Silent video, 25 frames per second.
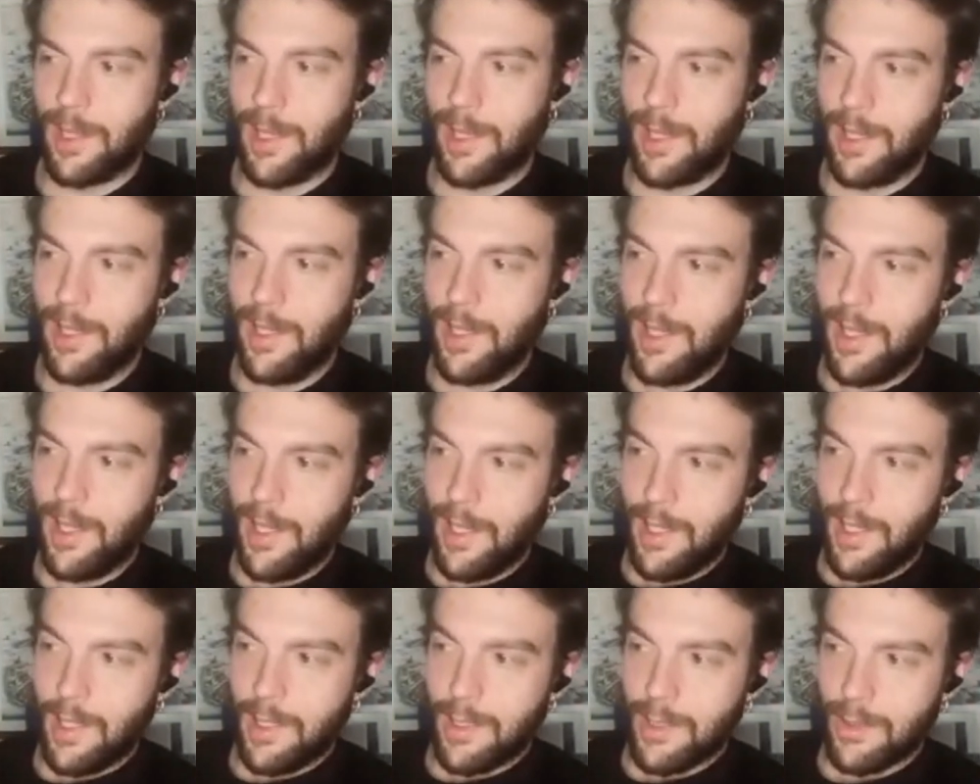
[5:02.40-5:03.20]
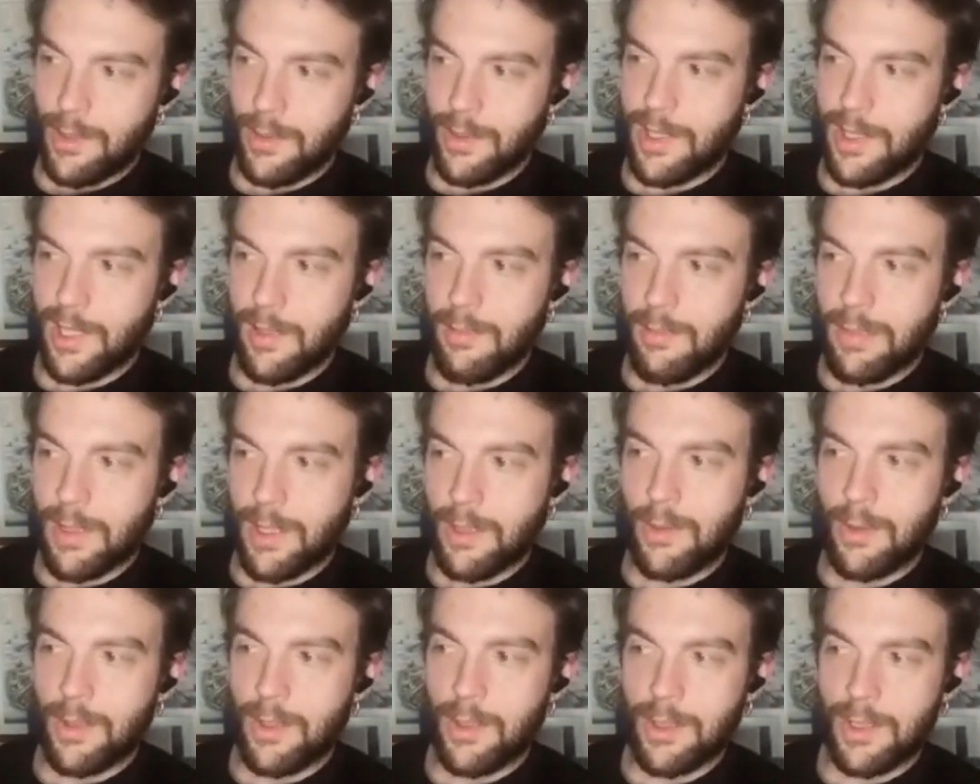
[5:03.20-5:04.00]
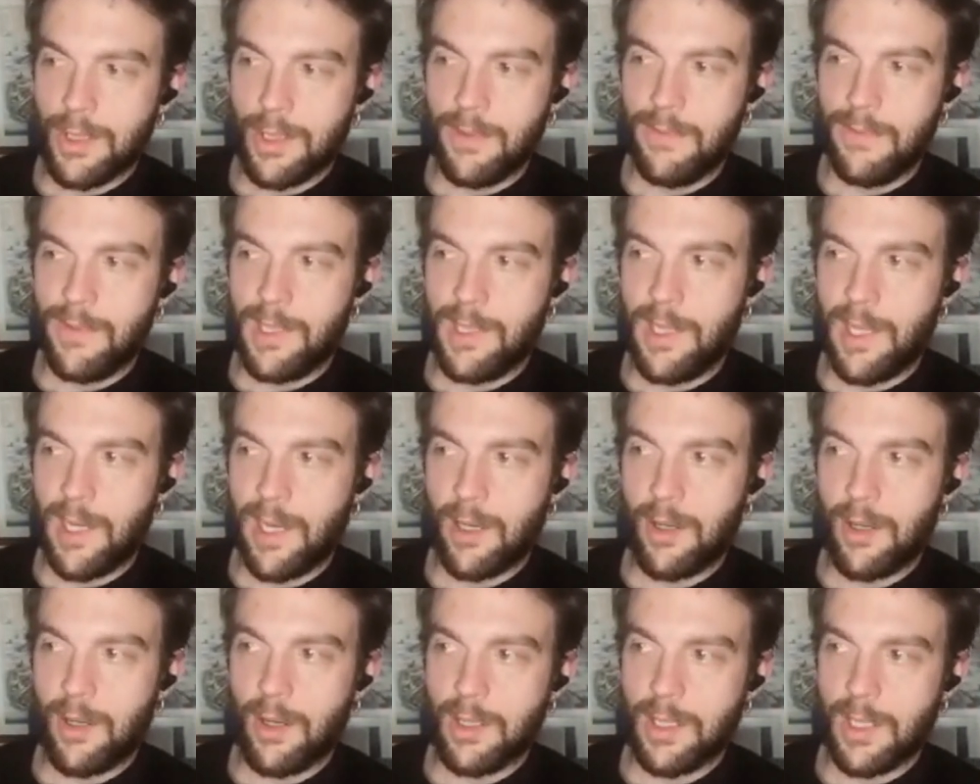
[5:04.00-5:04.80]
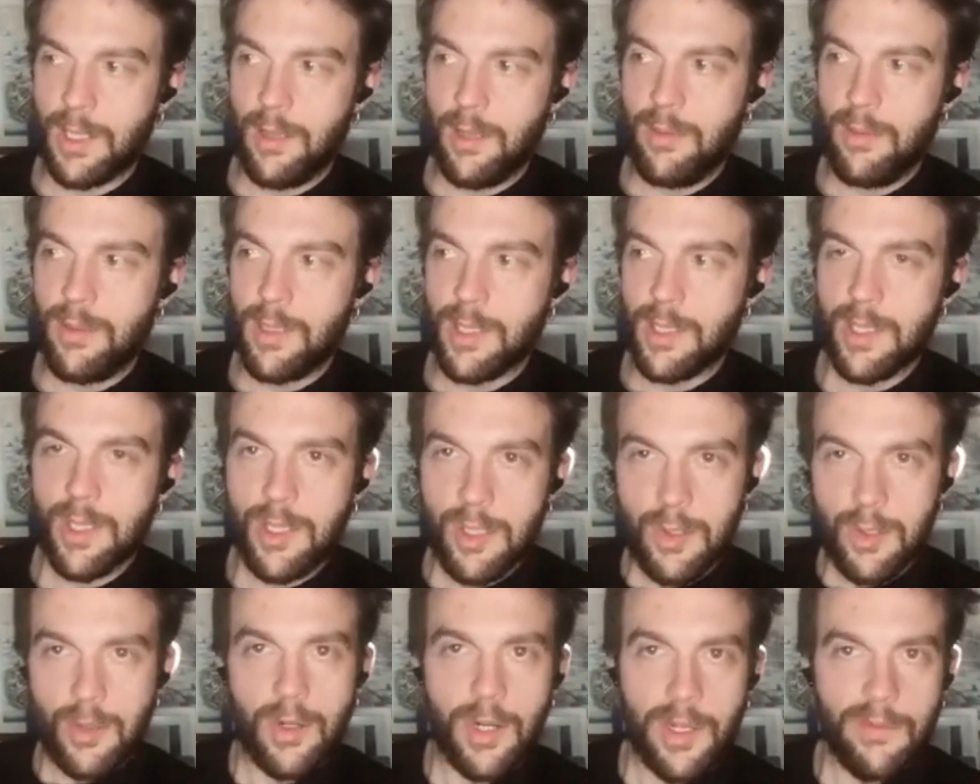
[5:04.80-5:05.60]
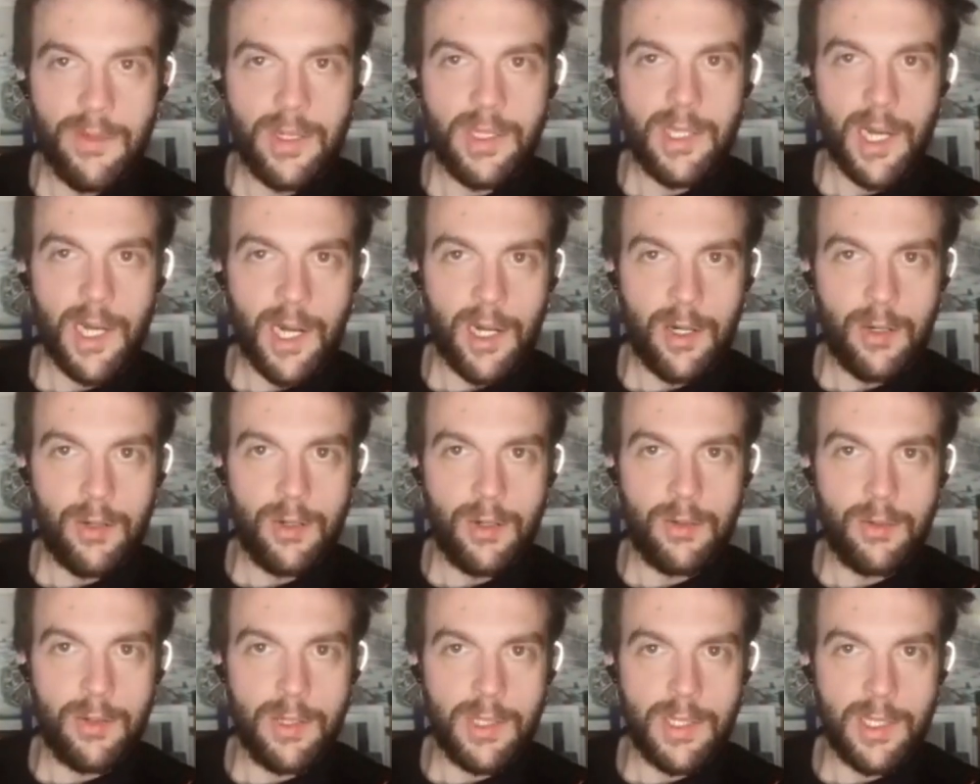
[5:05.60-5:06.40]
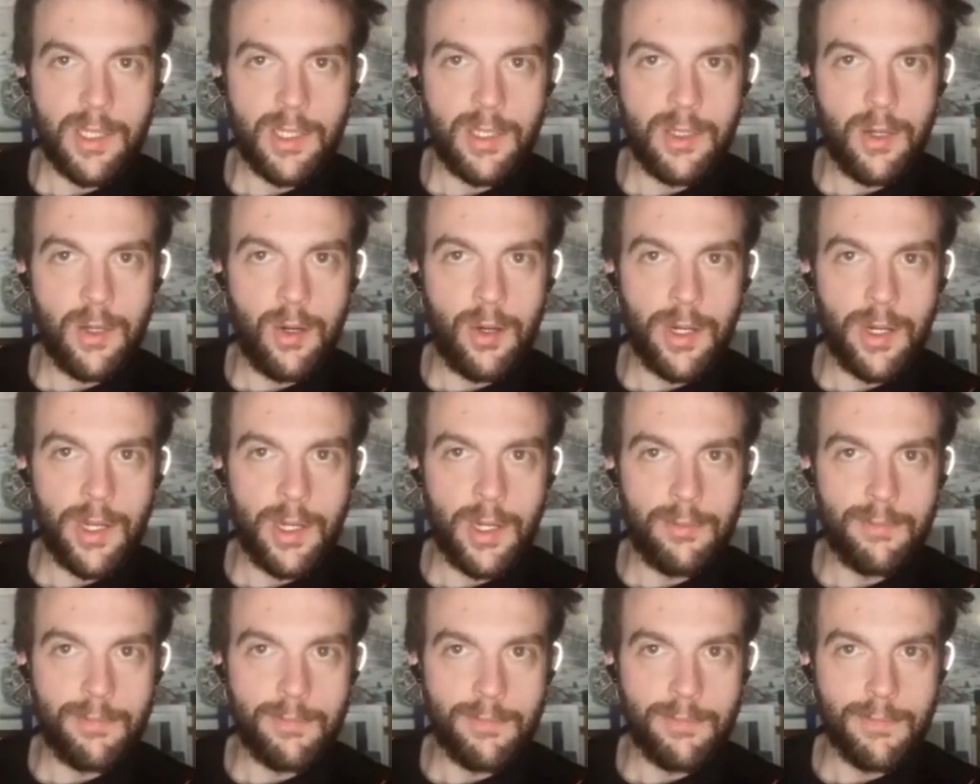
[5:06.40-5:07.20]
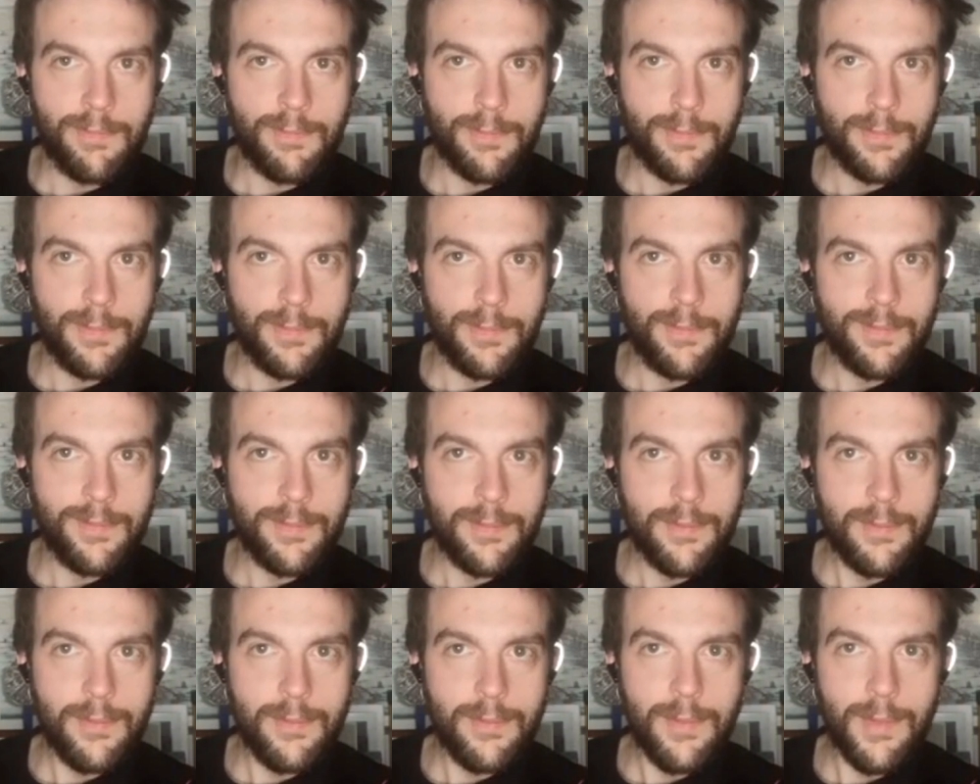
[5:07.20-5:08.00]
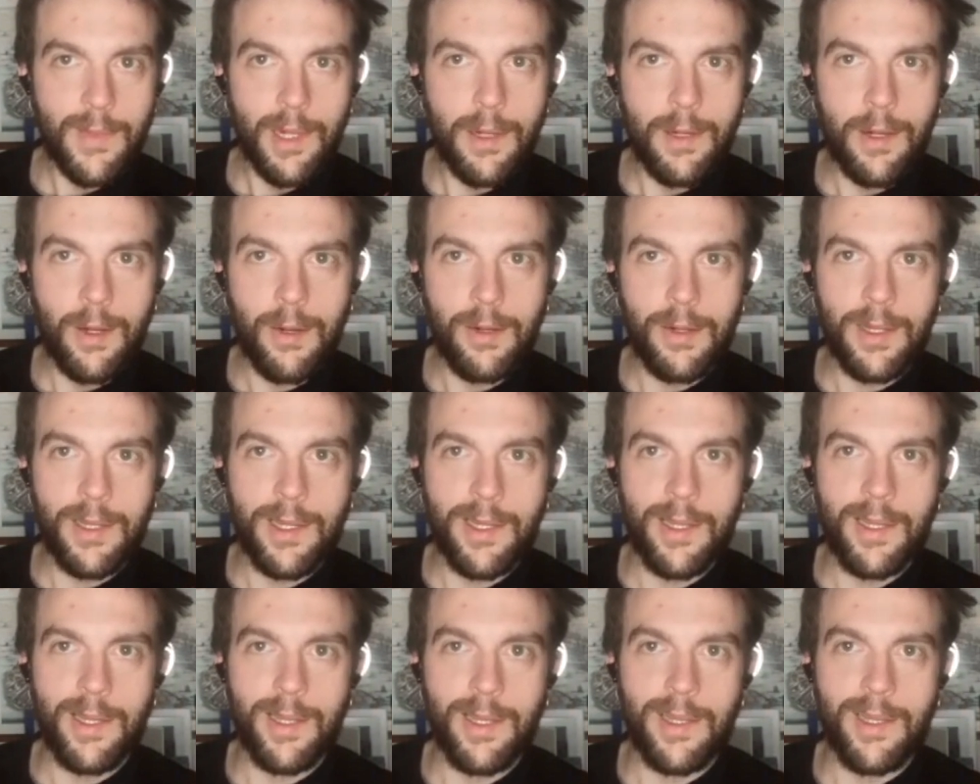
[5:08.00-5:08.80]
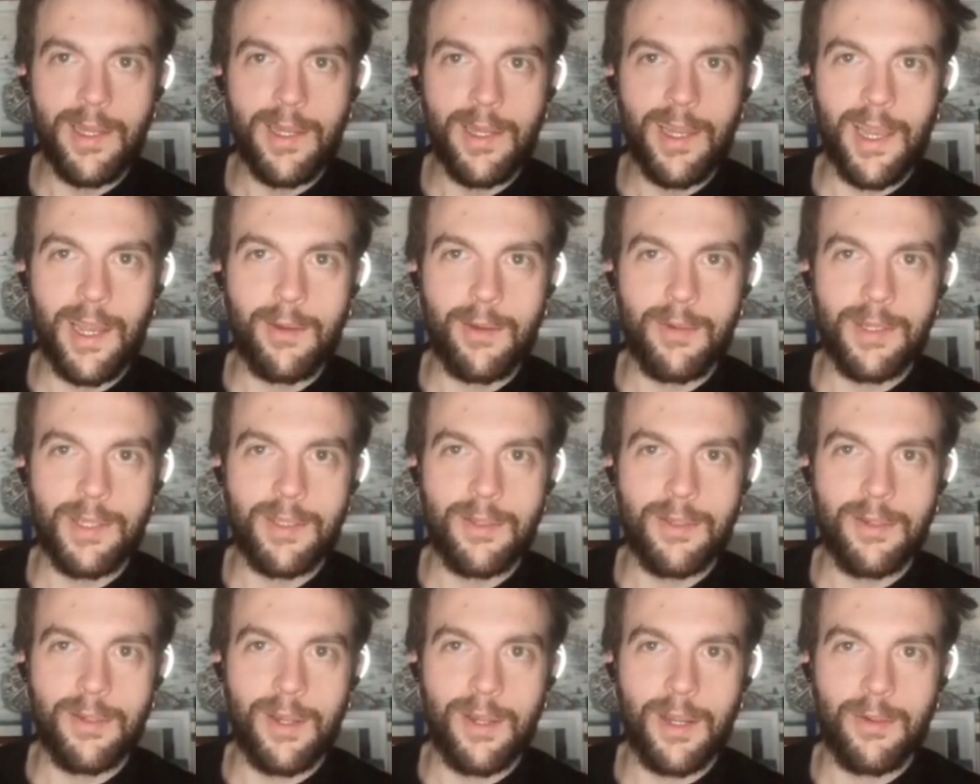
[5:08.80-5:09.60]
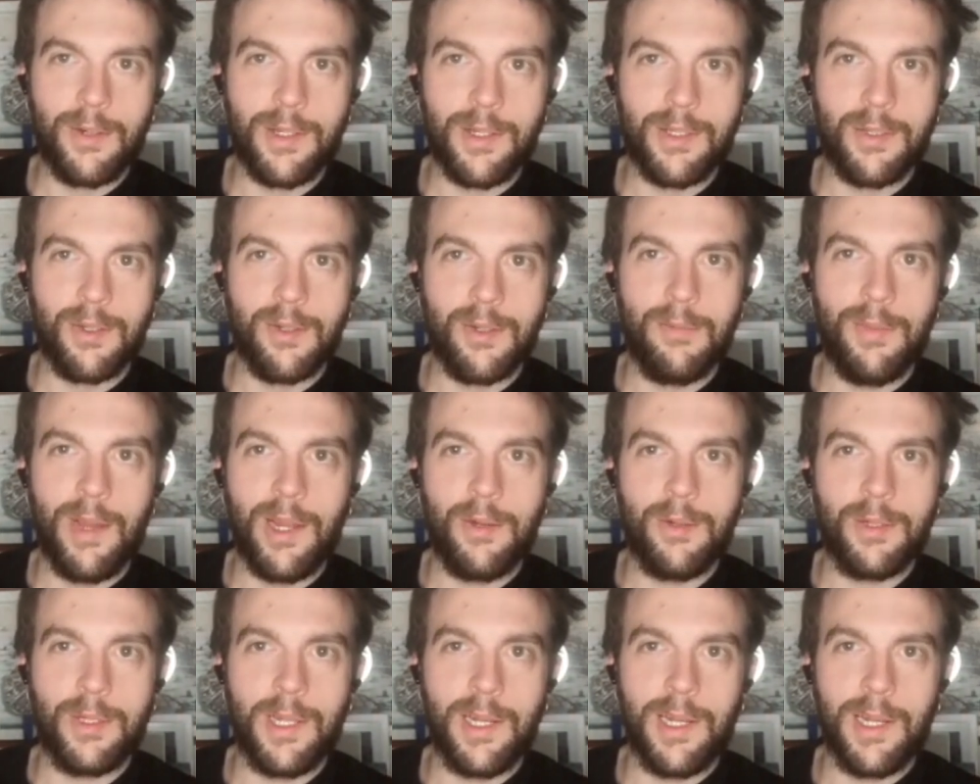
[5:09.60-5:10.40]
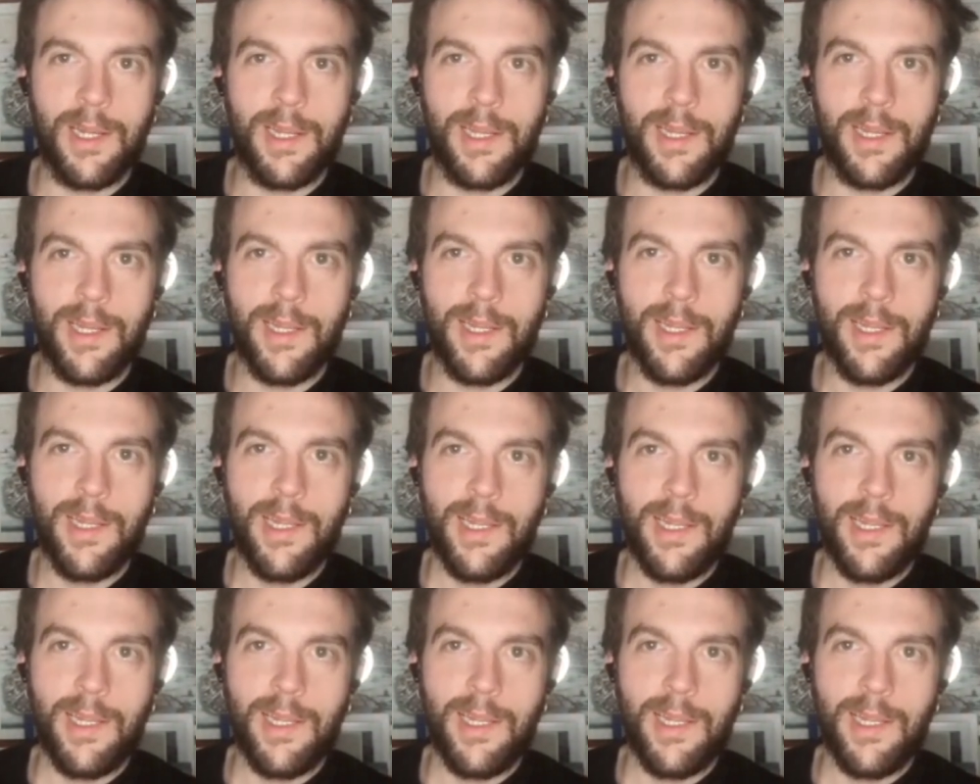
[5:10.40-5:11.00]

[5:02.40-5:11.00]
perché sono sempre curioso di vedere cosa le persone vedranno sì, in questa esatto. storia. No, è eh, questo, è questo il bello del,